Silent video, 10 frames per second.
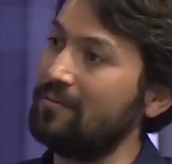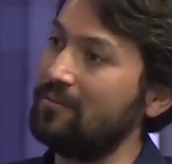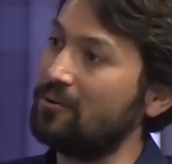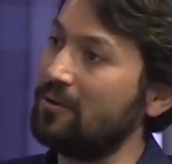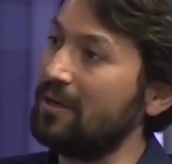
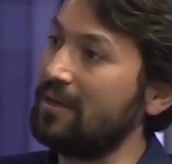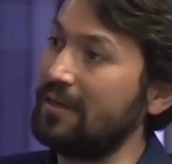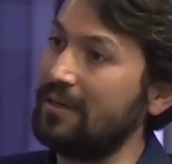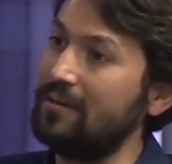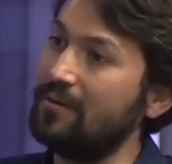şu anki
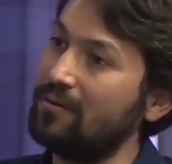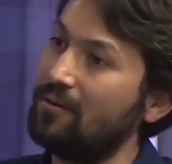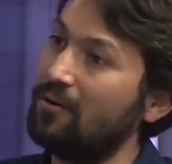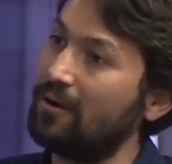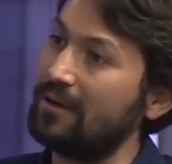
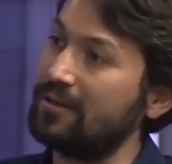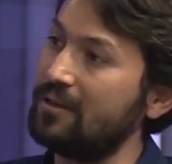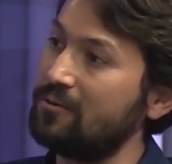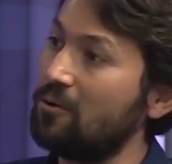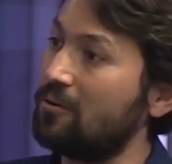
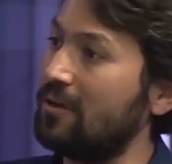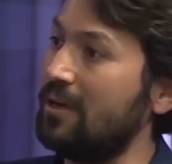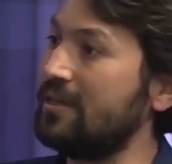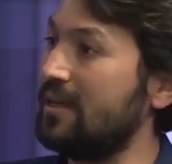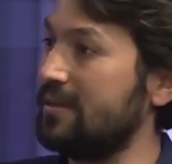öğrenciler çok
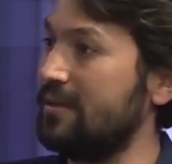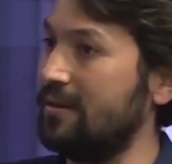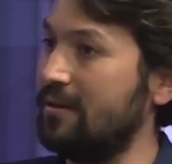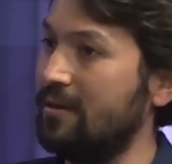daha şanslı.